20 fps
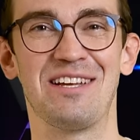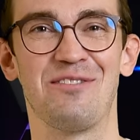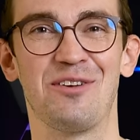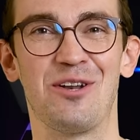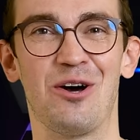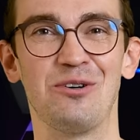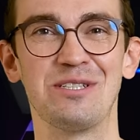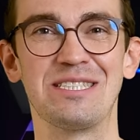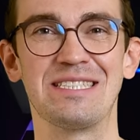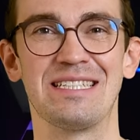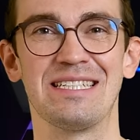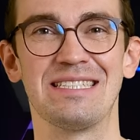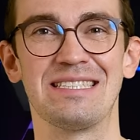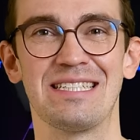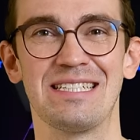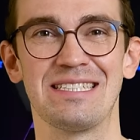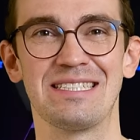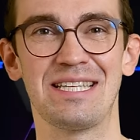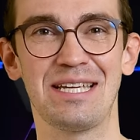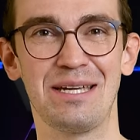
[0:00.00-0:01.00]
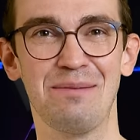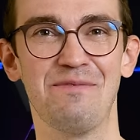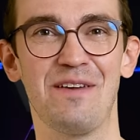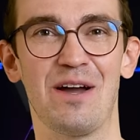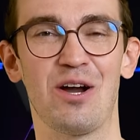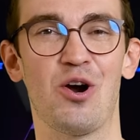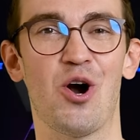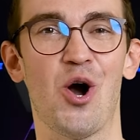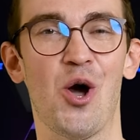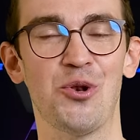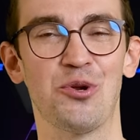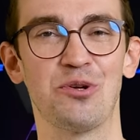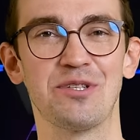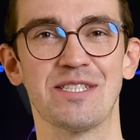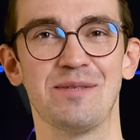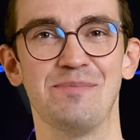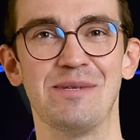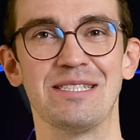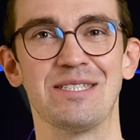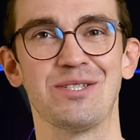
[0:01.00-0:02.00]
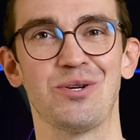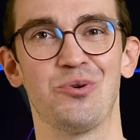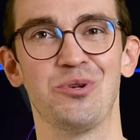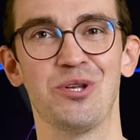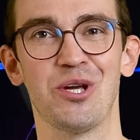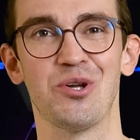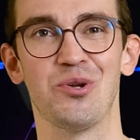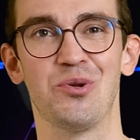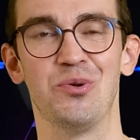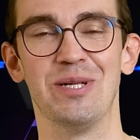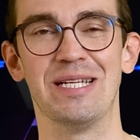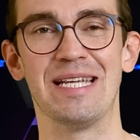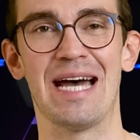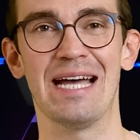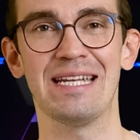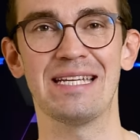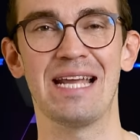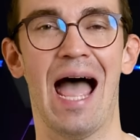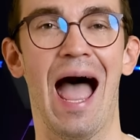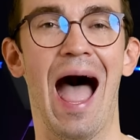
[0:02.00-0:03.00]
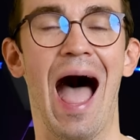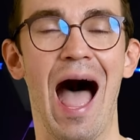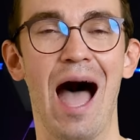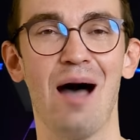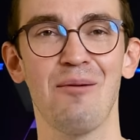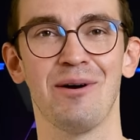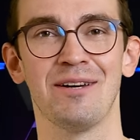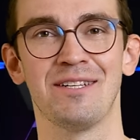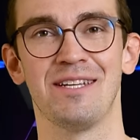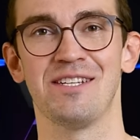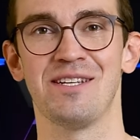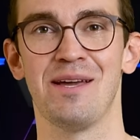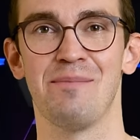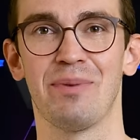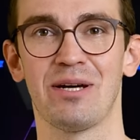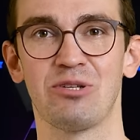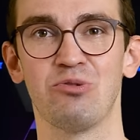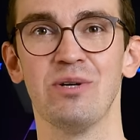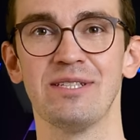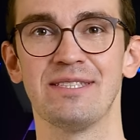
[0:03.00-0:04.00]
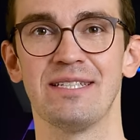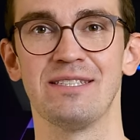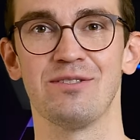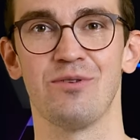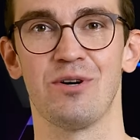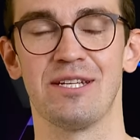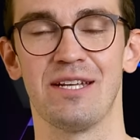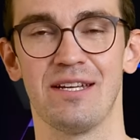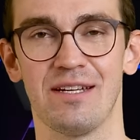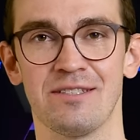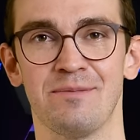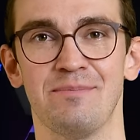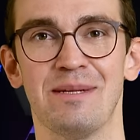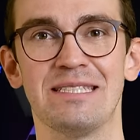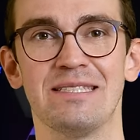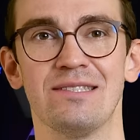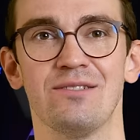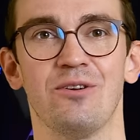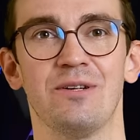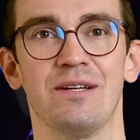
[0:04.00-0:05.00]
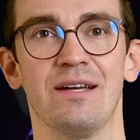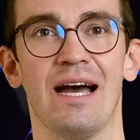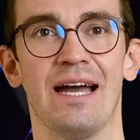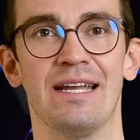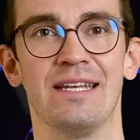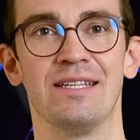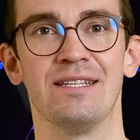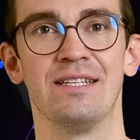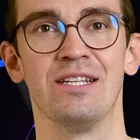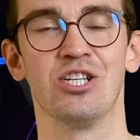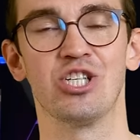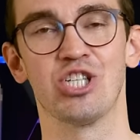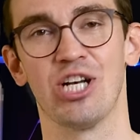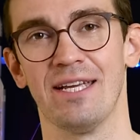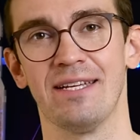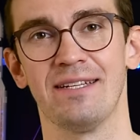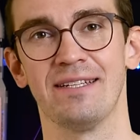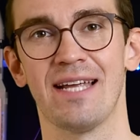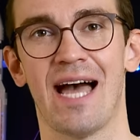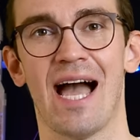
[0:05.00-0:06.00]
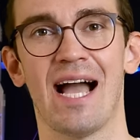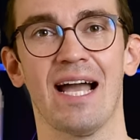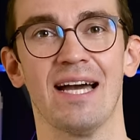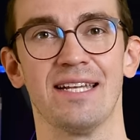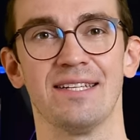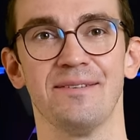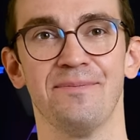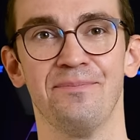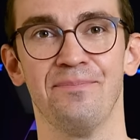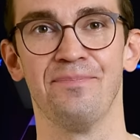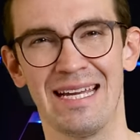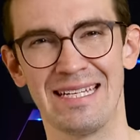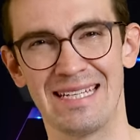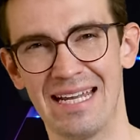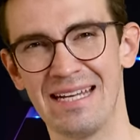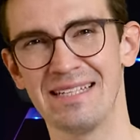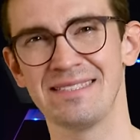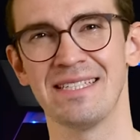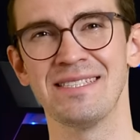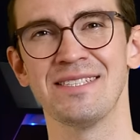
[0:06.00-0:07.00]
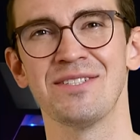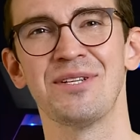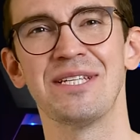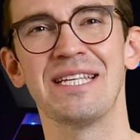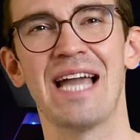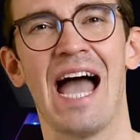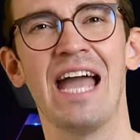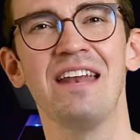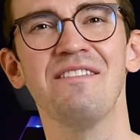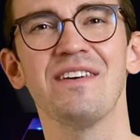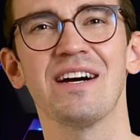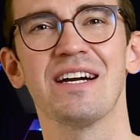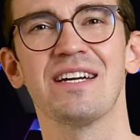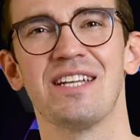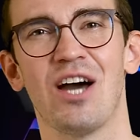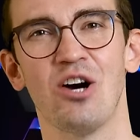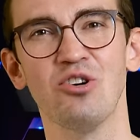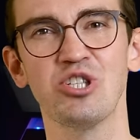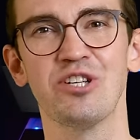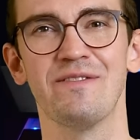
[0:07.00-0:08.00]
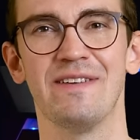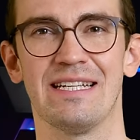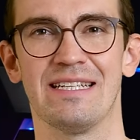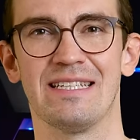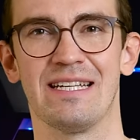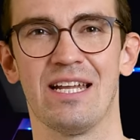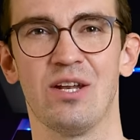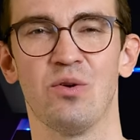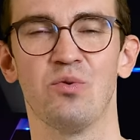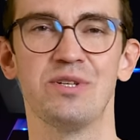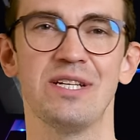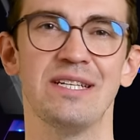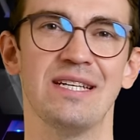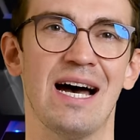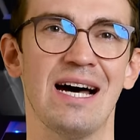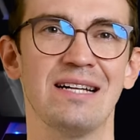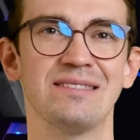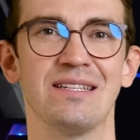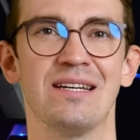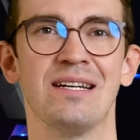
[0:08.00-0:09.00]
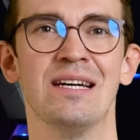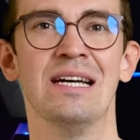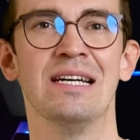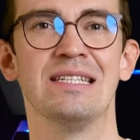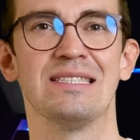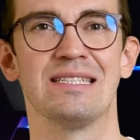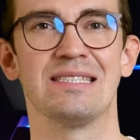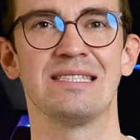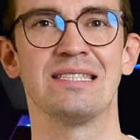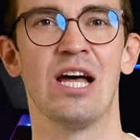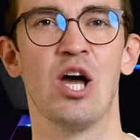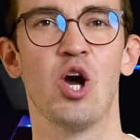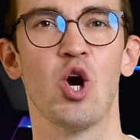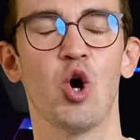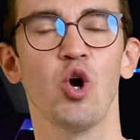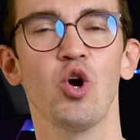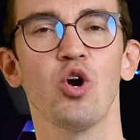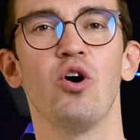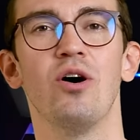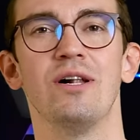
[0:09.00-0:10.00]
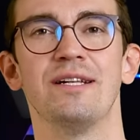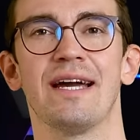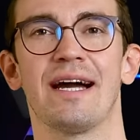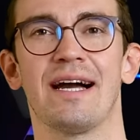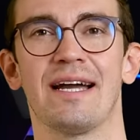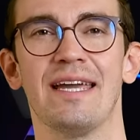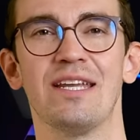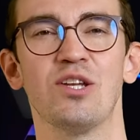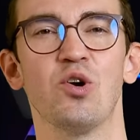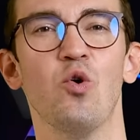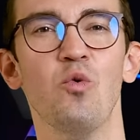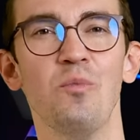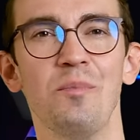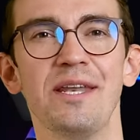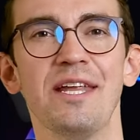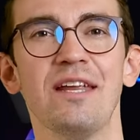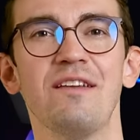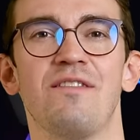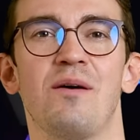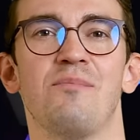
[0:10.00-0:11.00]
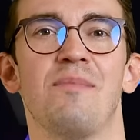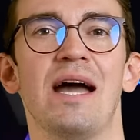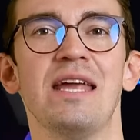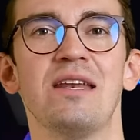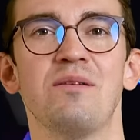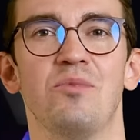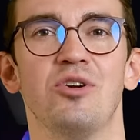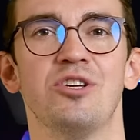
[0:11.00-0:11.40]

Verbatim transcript: davon aus, dass das Triebwerk ordnungsgemäß runtergekühlt hat, aber der Temperatursensor, der das messen sollte, einen schlechten Tag hatte. Da der Sensor nicht einfach getauscht werden kann und die NASA das Rückrollen der Rakete unbedingt vermeiden